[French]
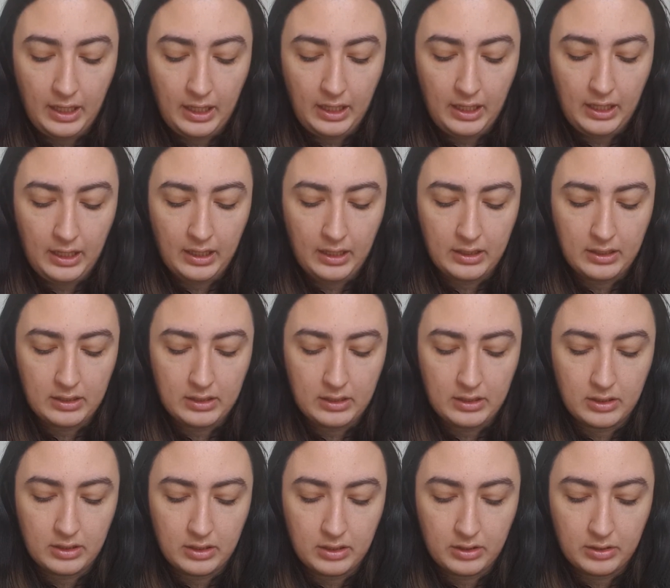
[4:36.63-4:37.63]
Et
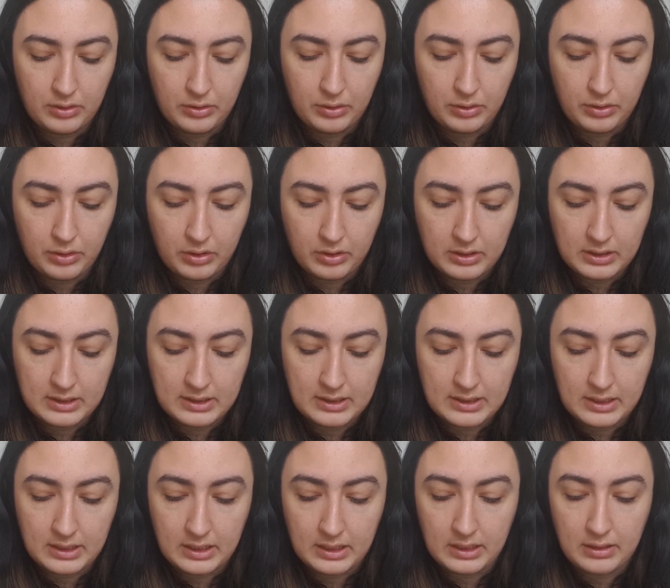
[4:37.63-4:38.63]
euh, dedans
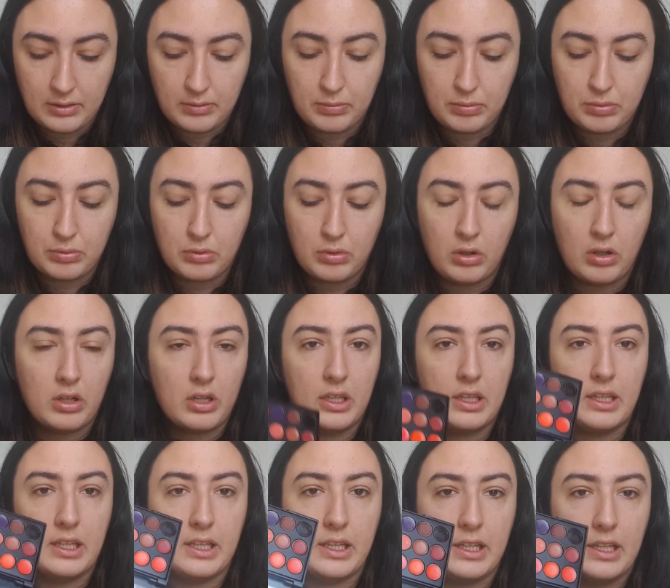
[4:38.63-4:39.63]
c'est pour
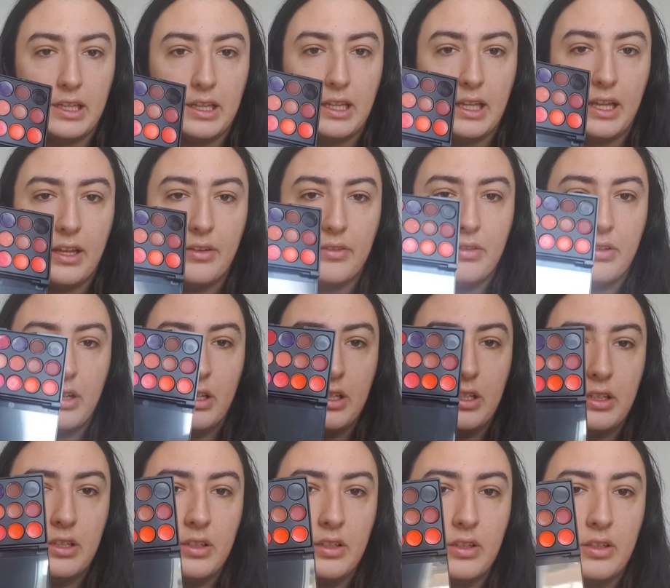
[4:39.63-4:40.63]
les lèvres.
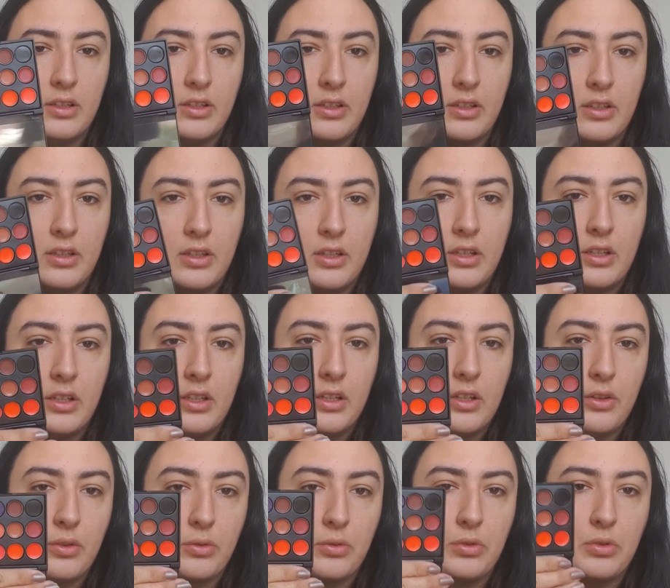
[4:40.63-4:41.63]

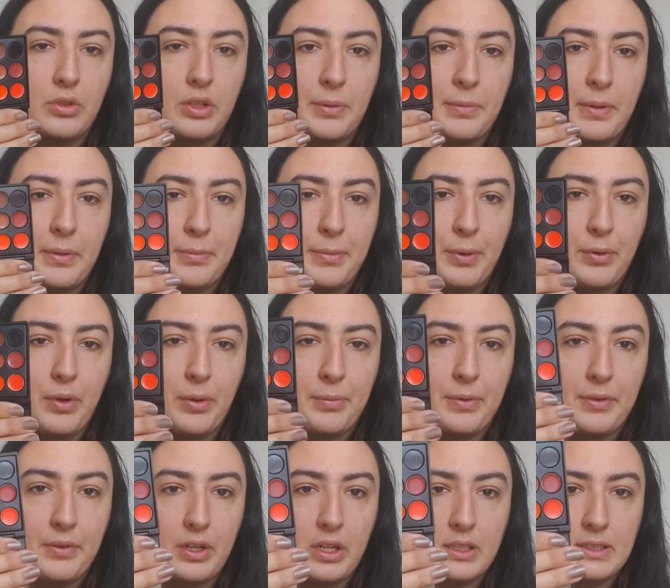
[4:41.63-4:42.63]
non il n'y a pas de miroir, mais
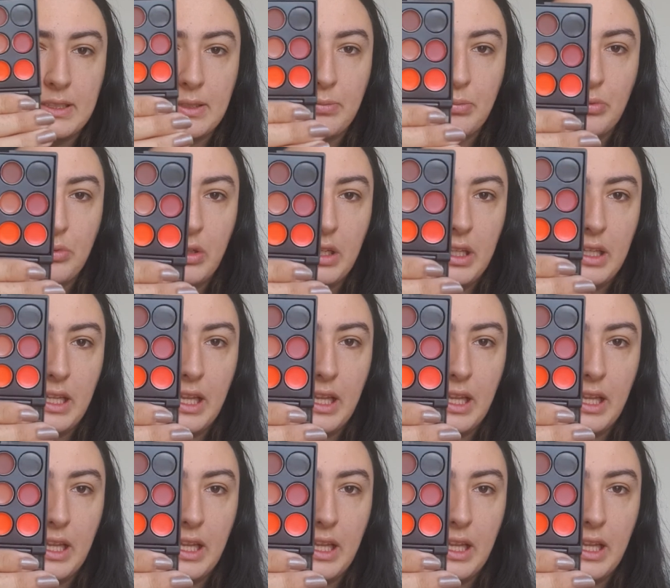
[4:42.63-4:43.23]
voilà, c'est pour les